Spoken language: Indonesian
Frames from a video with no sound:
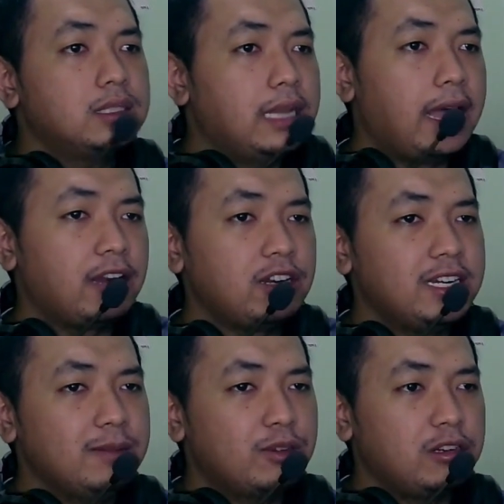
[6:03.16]
Garon
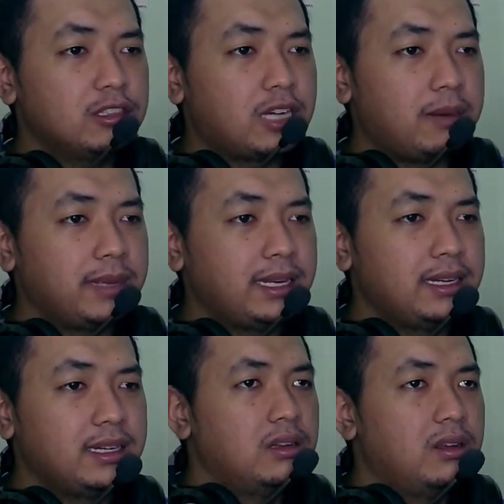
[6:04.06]
ini bukan Ultraman.
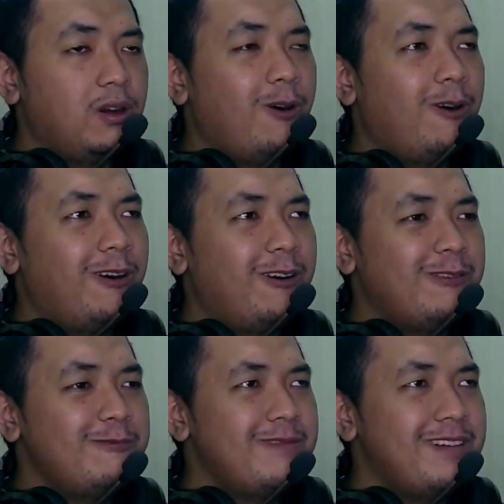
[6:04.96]

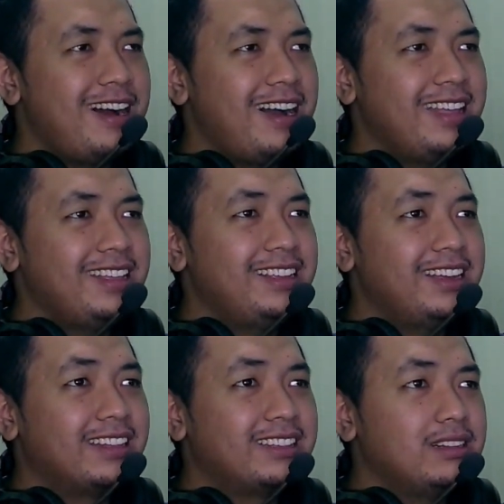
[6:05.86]
Oh my
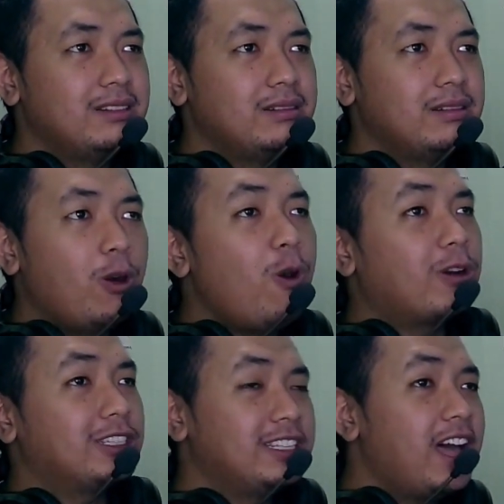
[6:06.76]
god. Oh,
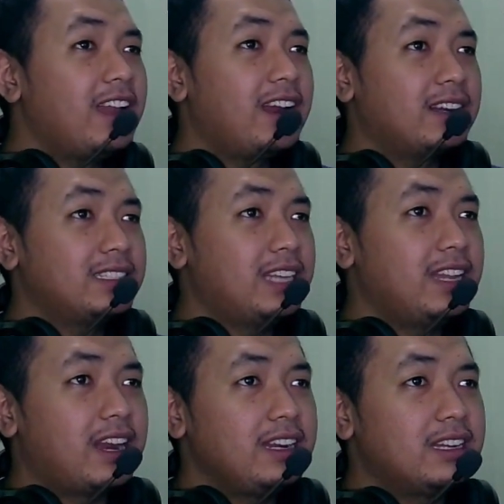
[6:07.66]
kesadar
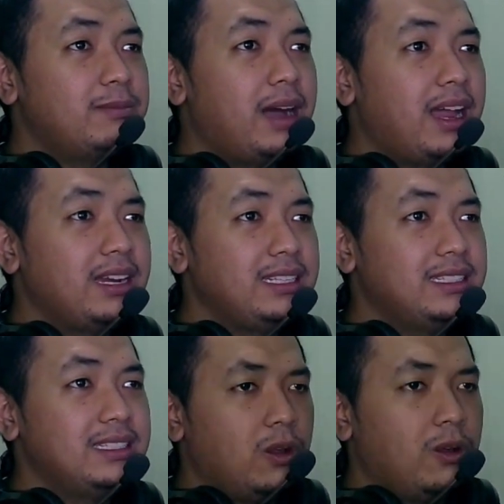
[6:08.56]
kesadarannya kembali.
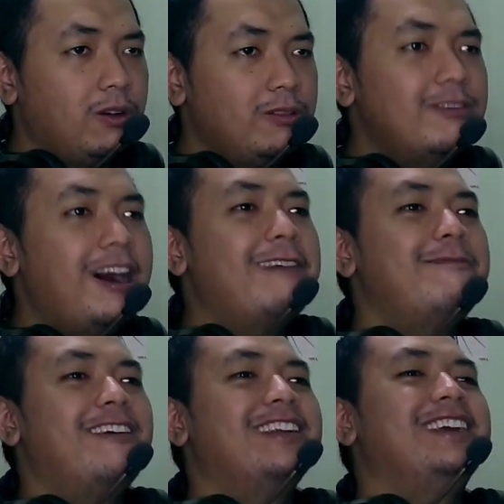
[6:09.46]
Wah,
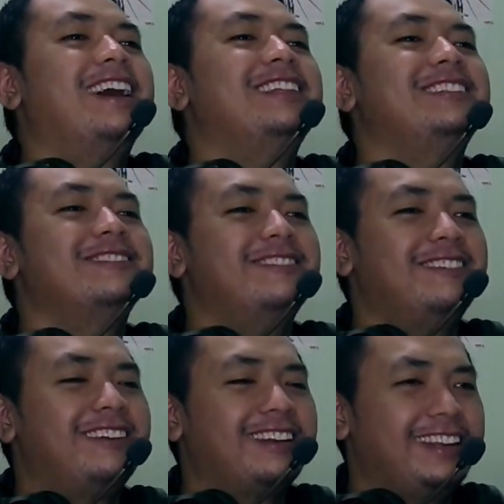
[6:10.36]
mau
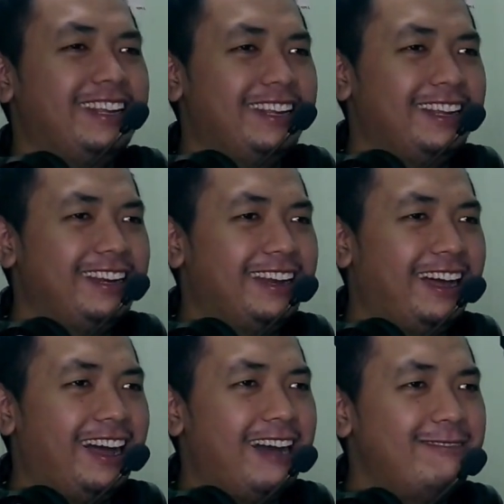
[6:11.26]
dihancurin
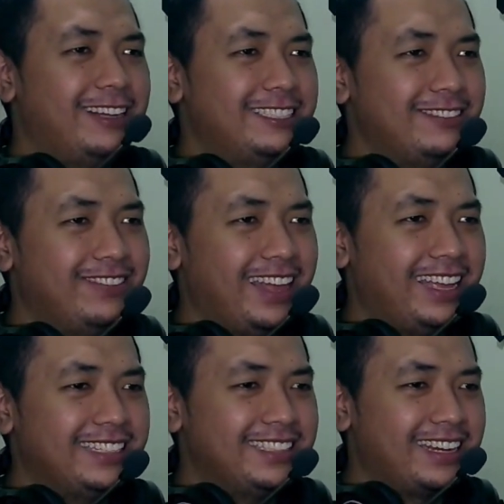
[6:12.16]
sama si
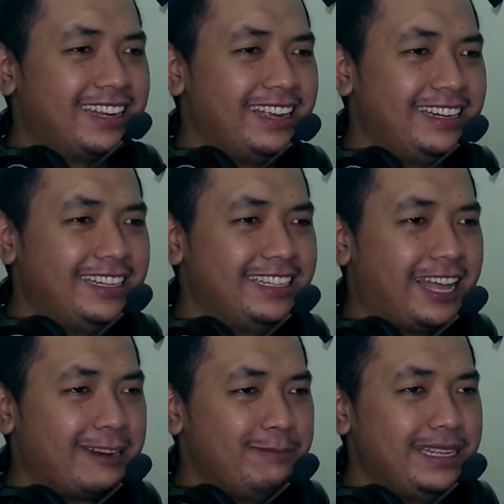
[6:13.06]
Blazer ya ini
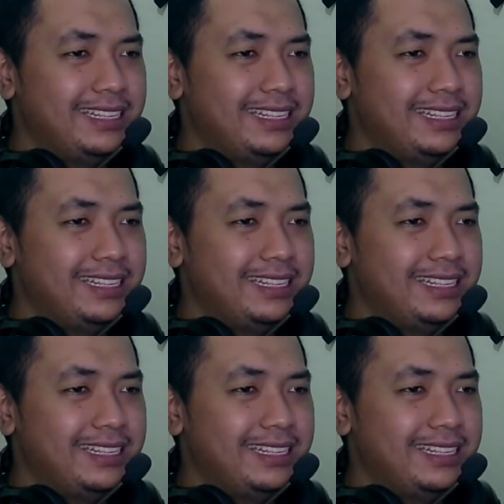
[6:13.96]
Herbie.